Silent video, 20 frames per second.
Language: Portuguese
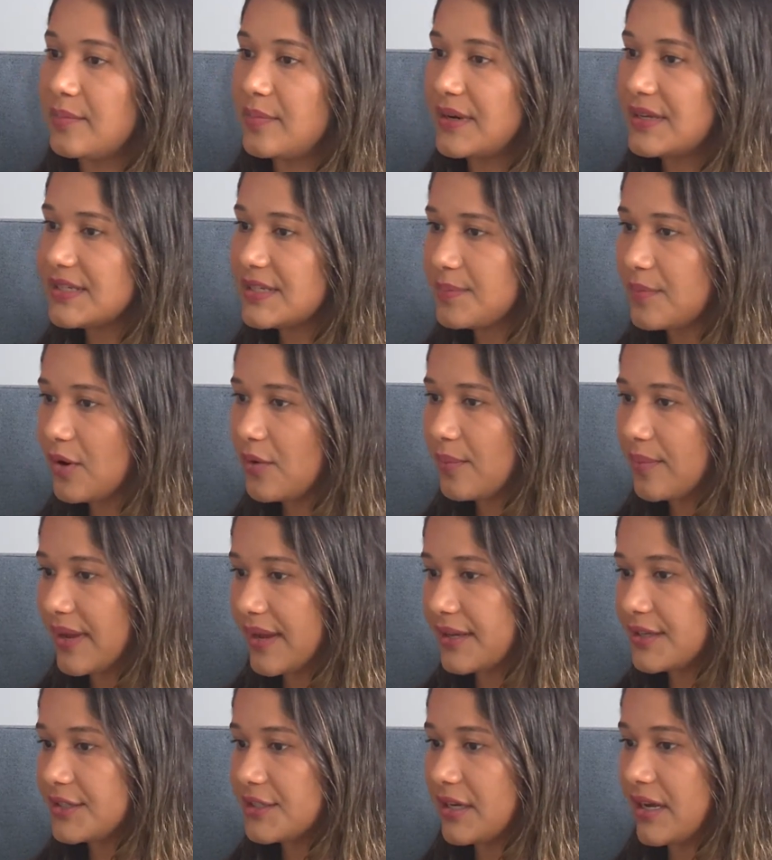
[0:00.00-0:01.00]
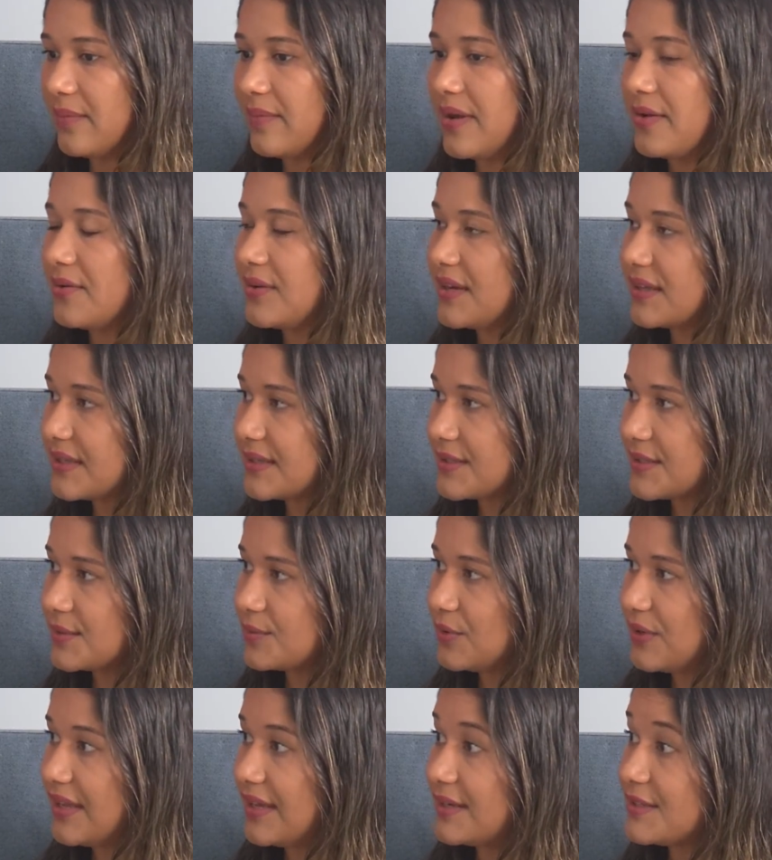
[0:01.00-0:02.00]
principalmente a maioria dessas
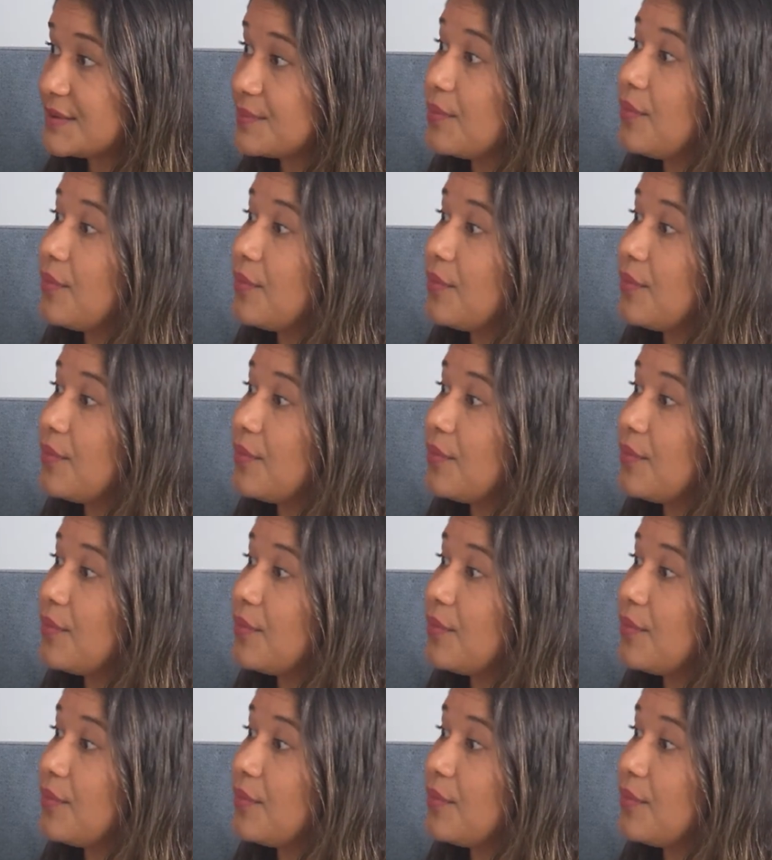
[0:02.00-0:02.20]
mulheres